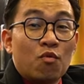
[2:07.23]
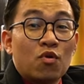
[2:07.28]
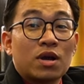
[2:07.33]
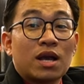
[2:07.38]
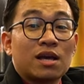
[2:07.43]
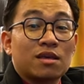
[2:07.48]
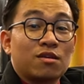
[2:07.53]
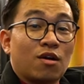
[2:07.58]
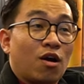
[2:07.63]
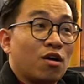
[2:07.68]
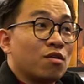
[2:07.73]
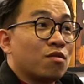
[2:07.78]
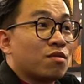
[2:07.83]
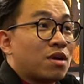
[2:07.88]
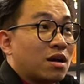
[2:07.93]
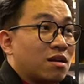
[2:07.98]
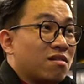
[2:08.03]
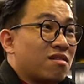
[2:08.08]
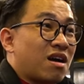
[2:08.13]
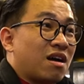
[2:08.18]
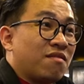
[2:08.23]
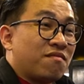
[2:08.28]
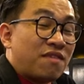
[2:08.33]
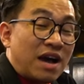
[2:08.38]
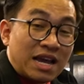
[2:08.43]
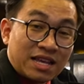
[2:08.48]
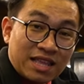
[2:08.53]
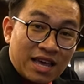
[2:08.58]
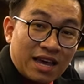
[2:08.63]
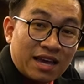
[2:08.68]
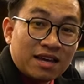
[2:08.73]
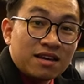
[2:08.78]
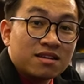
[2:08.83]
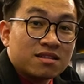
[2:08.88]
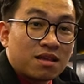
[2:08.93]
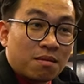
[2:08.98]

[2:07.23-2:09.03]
muốn cắt giỏi đôi cần nó cần vài tháng,